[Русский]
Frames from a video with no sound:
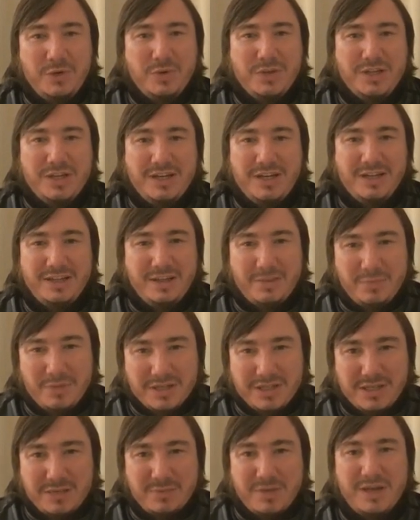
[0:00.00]
Тааля нам
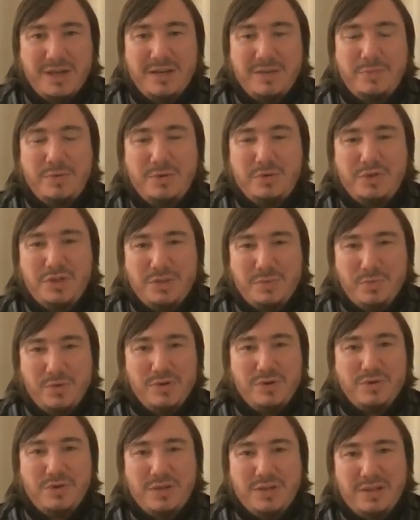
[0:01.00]
максимально получить
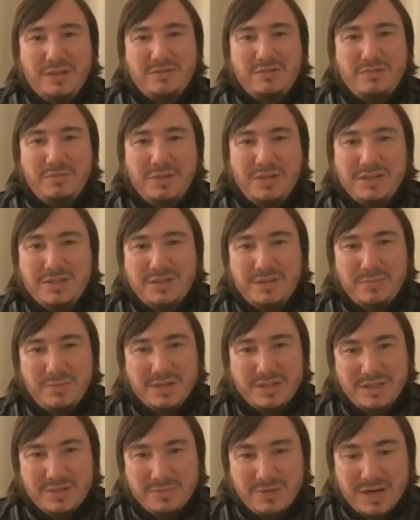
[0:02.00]
пользу от этого месяца.
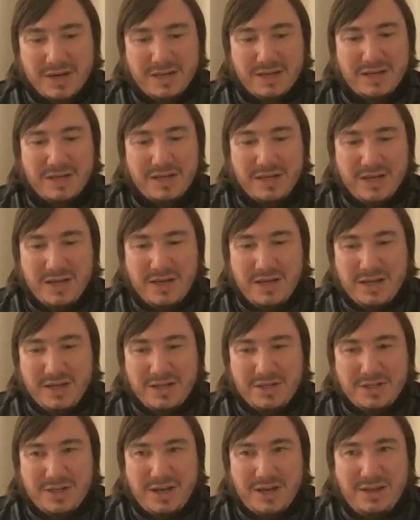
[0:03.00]
Максимально,
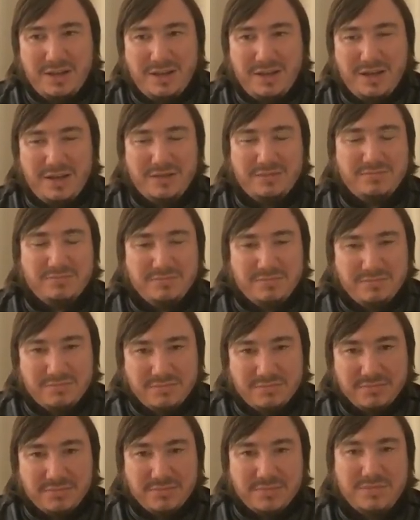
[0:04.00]
иншаллах,
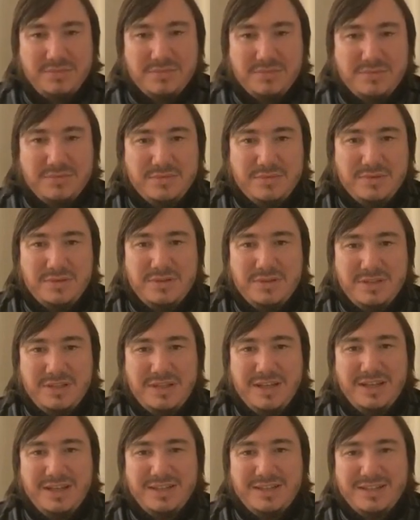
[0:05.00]

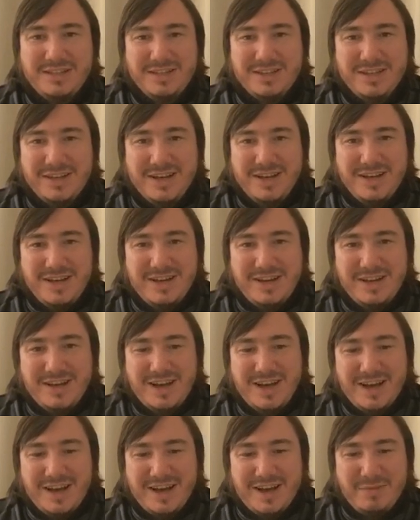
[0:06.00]
сделать
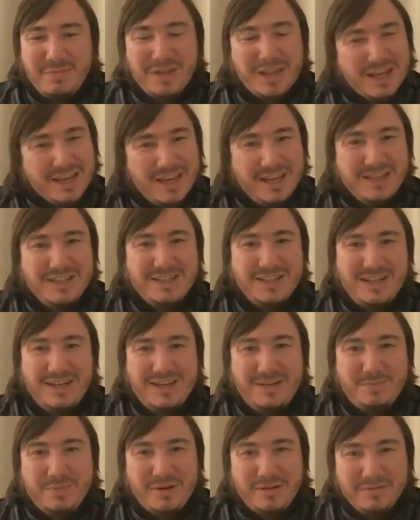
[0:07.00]
Э, благие
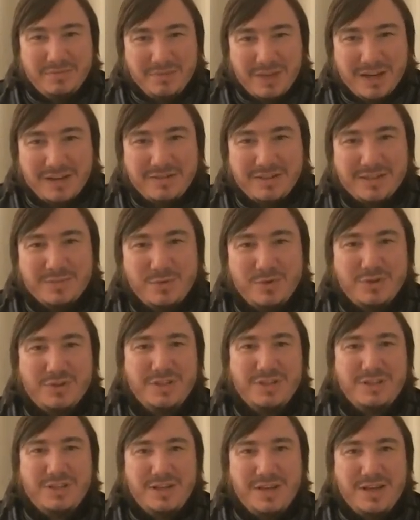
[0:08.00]
дела по мере
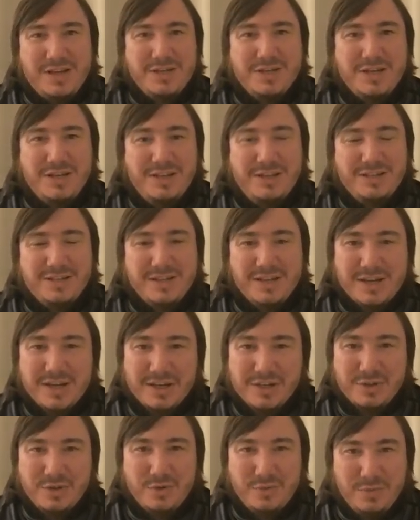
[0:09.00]
возможности, иншаллах, за
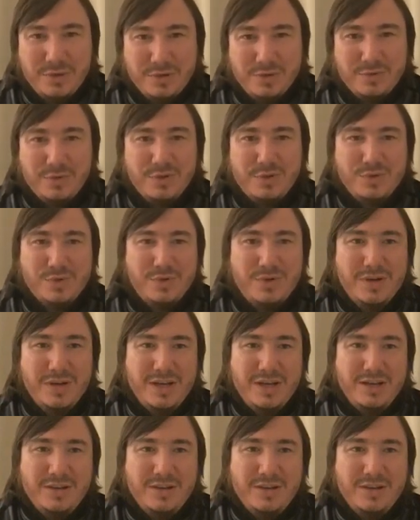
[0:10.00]
каждую минуточку.